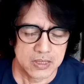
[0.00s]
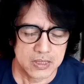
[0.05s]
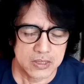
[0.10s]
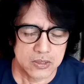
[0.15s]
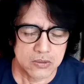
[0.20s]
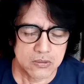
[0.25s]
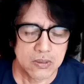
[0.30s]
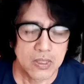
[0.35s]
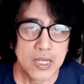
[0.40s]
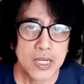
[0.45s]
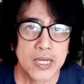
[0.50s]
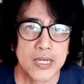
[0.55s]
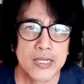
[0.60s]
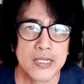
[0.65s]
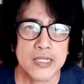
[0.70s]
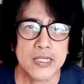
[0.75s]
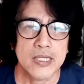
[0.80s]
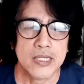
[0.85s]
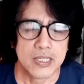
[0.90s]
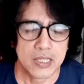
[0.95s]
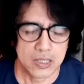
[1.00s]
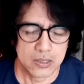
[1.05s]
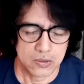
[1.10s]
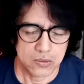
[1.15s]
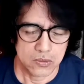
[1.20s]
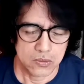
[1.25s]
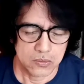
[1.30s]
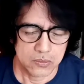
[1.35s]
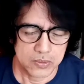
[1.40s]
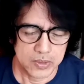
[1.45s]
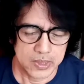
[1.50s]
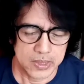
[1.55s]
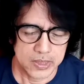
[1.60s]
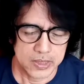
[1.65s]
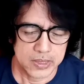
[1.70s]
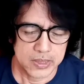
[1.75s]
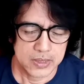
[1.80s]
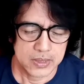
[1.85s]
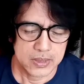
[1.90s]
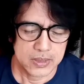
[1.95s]
Itong aking
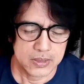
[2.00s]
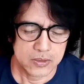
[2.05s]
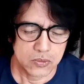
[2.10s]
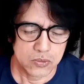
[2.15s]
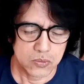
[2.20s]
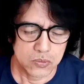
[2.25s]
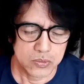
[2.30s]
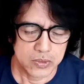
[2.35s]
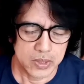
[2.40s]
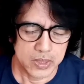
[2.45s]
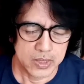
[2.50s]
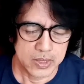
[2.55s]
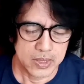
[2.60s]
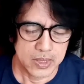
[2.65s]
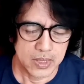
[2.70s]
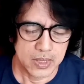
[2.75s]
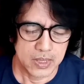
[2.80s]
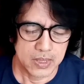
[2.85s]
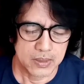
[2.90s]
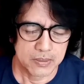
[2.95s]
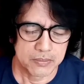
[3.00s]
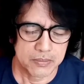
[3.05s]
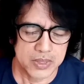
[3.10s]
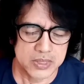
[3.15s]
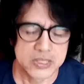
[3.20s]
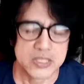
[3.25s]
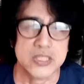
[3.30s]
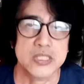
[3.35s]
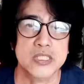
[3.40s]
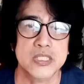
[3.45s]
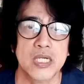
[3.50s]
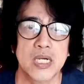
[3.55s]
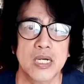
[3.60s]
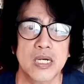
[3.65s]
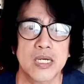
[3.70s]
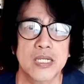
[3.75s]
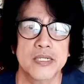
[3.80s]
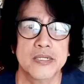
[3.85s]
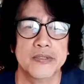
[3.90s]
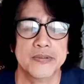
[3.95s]
kaluluwa'y tunay na
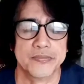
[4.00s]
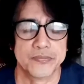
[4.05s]
masisyahan.